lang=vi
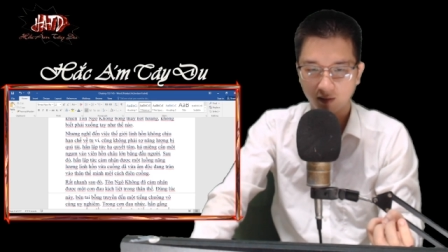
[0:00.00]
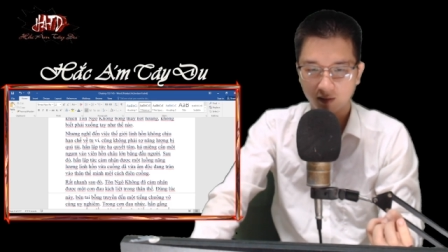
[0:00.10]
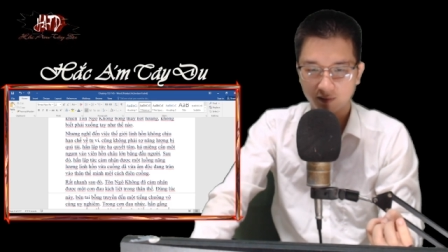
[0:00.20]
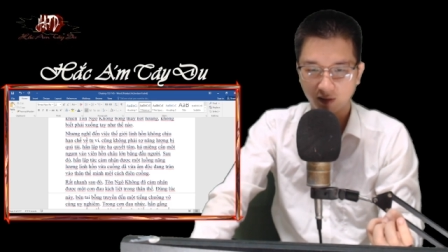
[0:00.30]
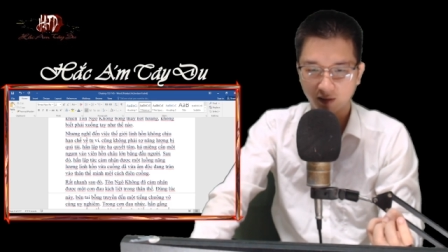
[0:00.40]

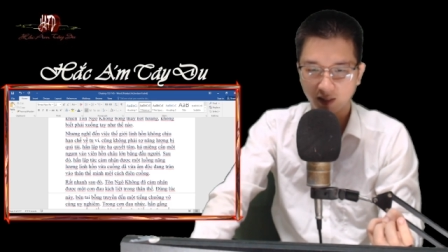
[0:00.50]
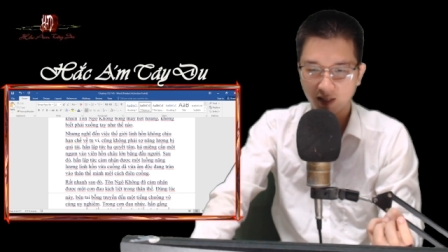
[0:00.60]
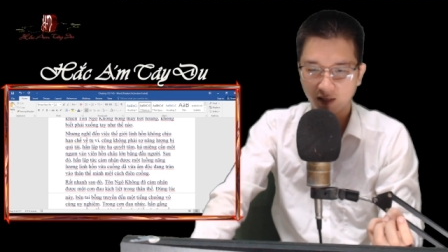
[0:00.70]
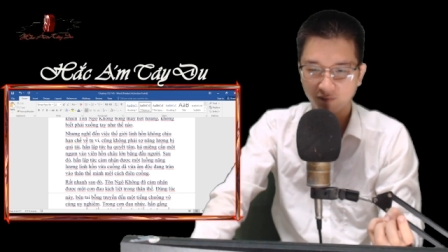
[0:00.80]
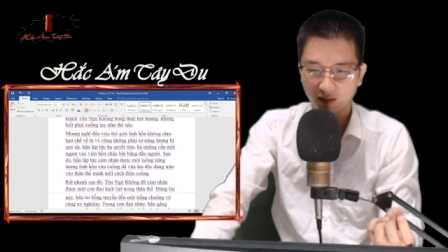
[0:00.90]
Nhưng nghĩ
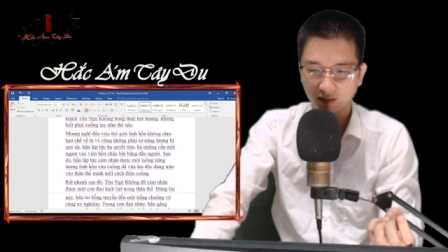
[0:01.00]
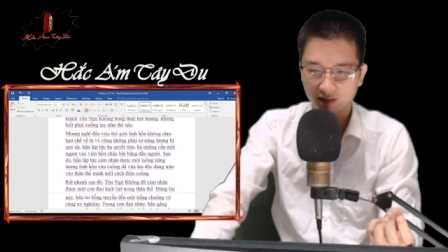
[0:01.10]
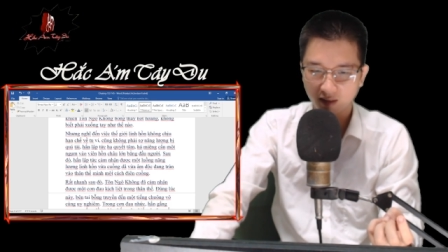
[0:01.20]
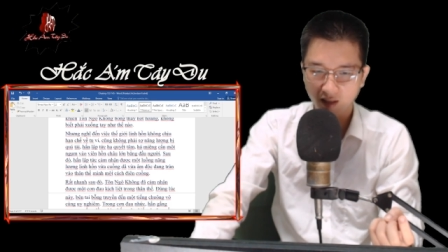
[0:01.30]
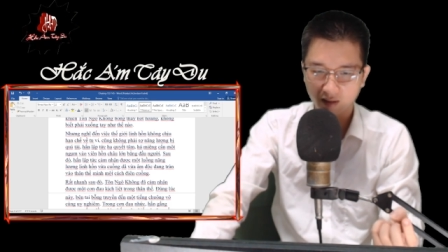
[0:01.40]
đến việc thế
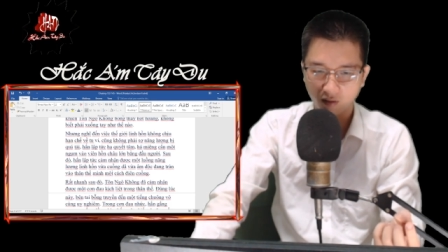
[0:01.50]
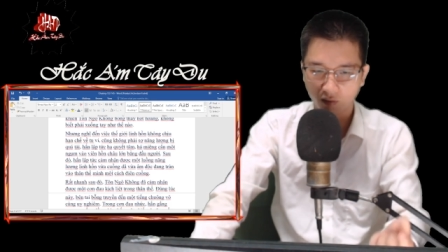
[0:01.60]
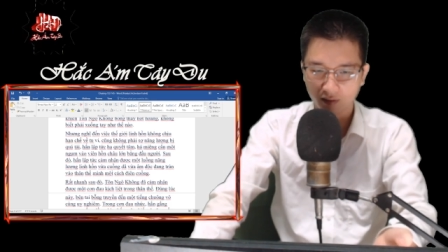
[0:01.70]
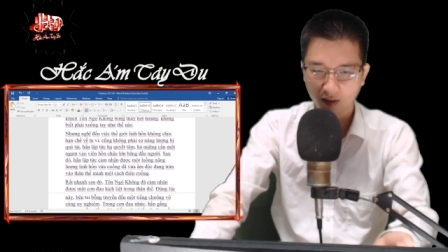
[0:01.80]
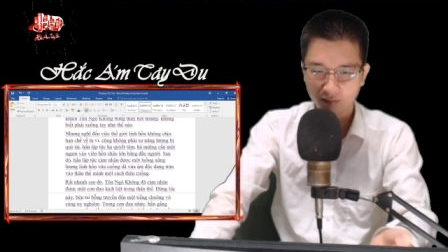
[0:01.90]
giới linh
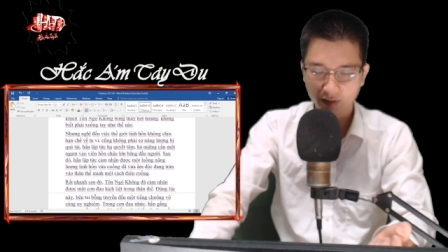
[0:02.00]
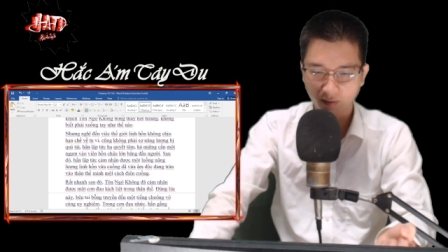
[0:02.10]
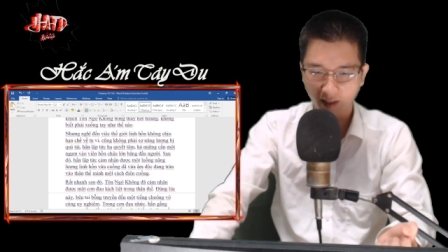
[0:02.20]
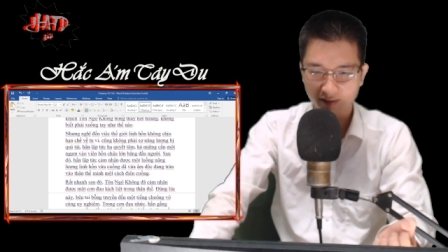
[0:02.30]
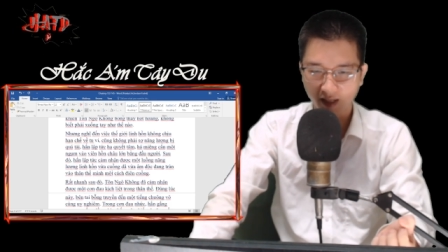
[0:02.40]
hồn không chịu
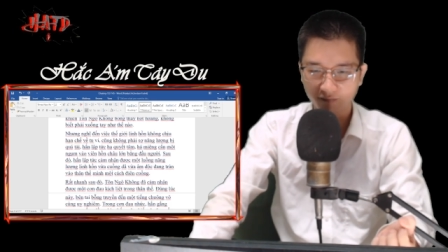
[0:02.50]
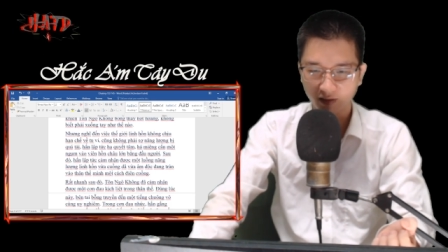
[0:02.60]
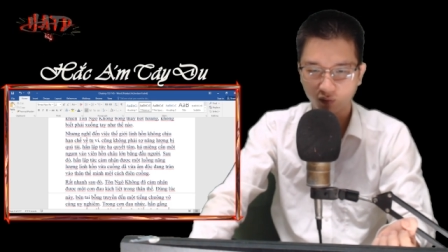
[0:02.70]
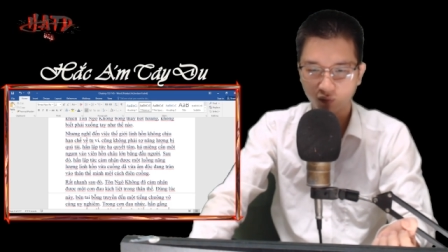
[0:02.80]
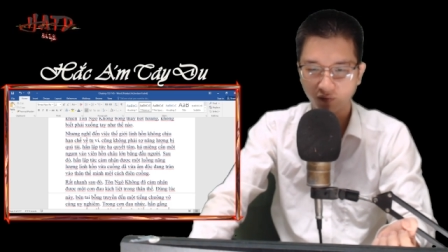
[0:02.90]
hạn chế về
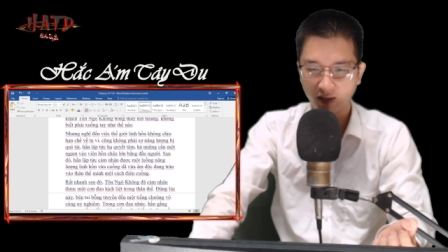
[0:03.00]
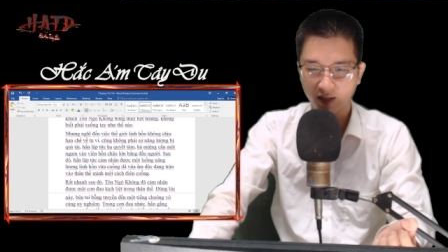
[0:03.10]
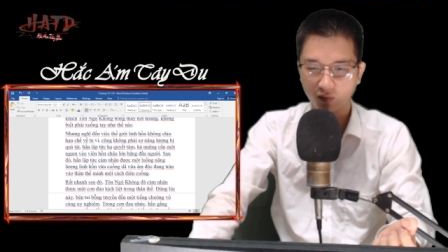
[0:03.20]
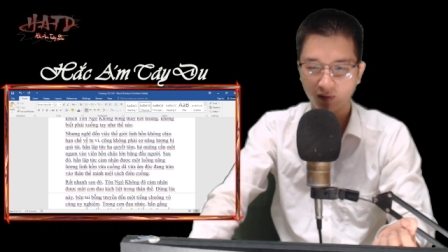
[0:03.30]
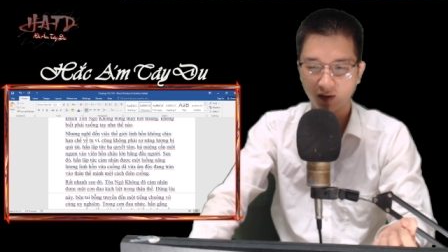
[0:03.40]
tu vi
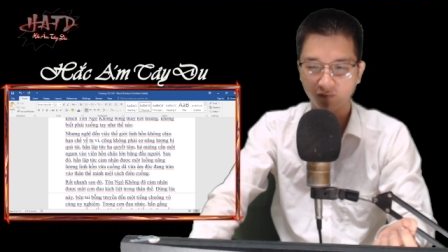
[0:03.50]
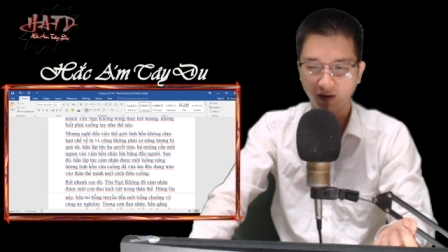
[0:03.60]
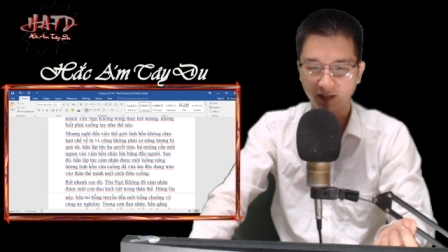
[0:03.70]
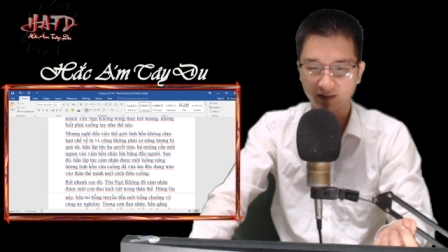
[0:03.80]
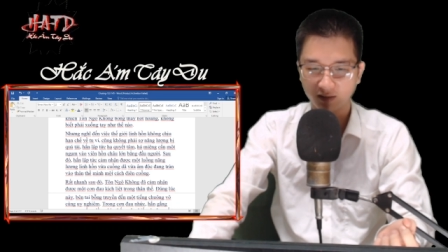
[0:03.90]
cũng không
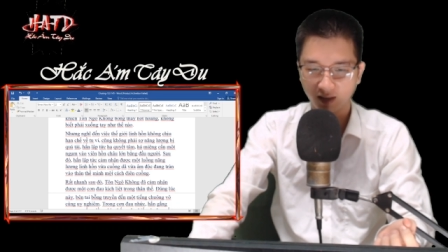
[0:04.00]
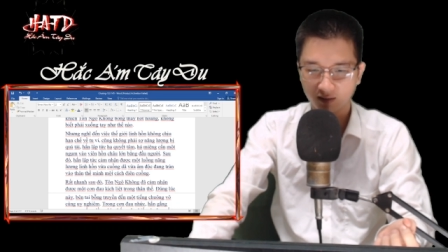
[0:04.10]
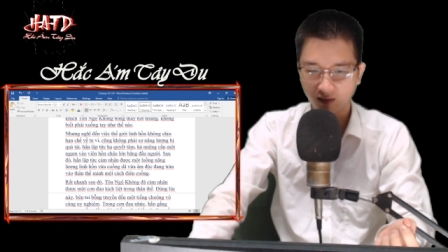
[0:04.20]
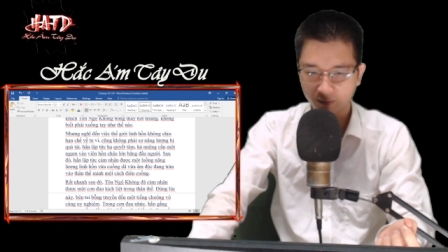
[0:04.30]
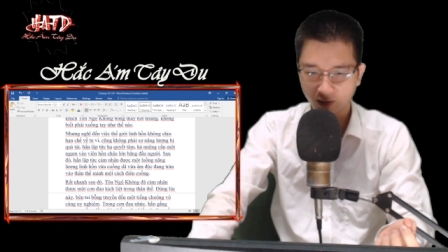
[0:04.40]
phải sợ
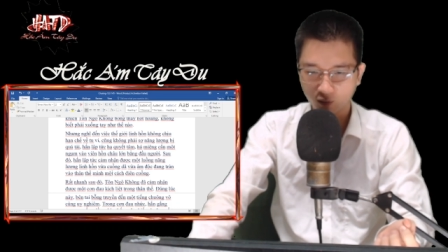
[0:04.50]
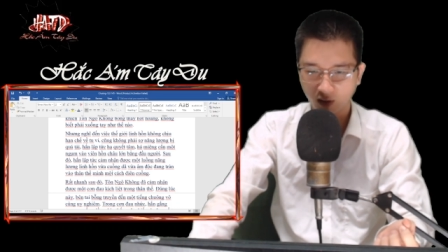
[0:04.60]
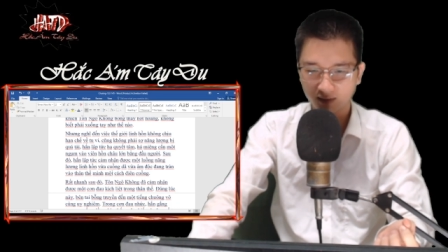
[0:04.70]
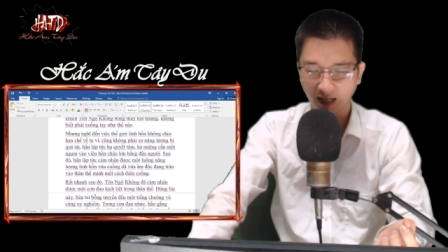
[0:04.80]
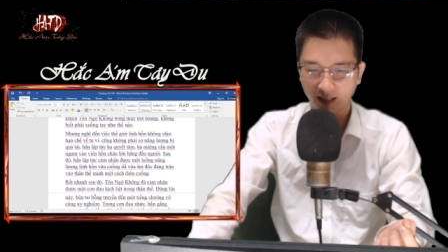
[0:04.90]
năng lượng bị
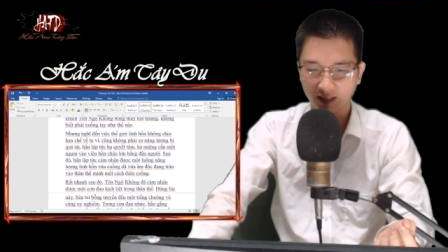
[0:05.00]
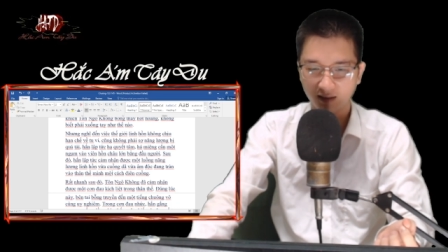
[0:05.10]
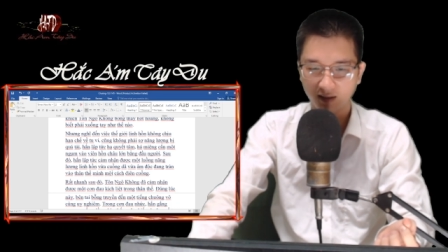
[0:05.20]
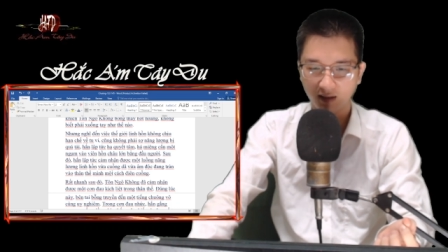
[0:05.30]
quá tải.